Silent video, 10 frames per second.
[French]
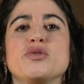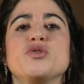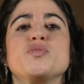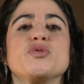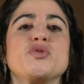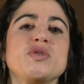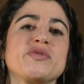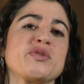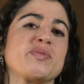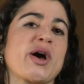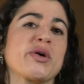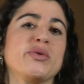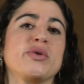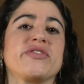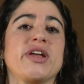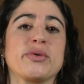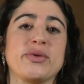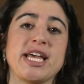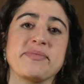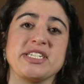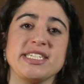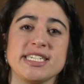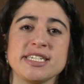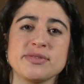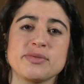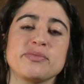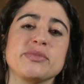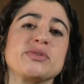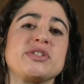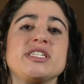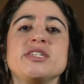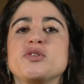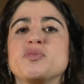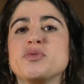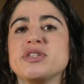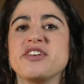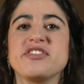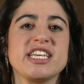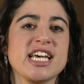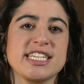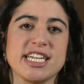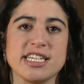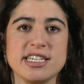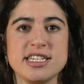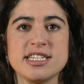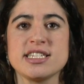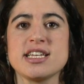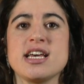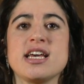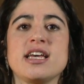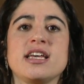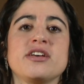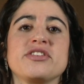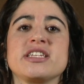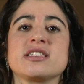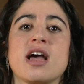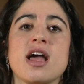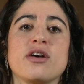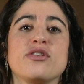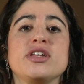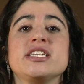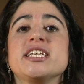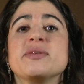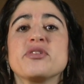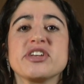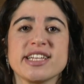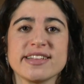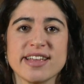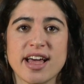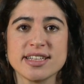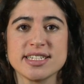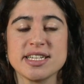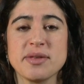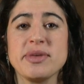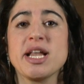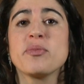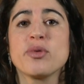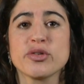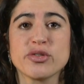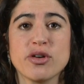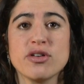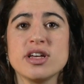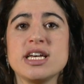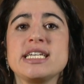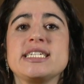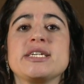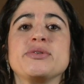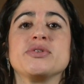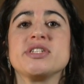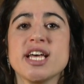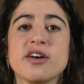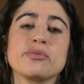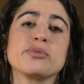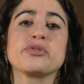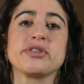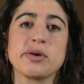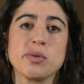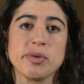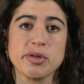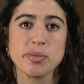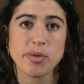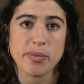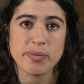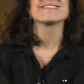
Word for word: Tu peux suivre ce parcours tel qu'on l'a imaginé, mais aussi tu peux naviguer à ta guise et en extraire les éléments qui t'intéressent. Mais l'important, c'est qu'ils te servent pour ton accompagnement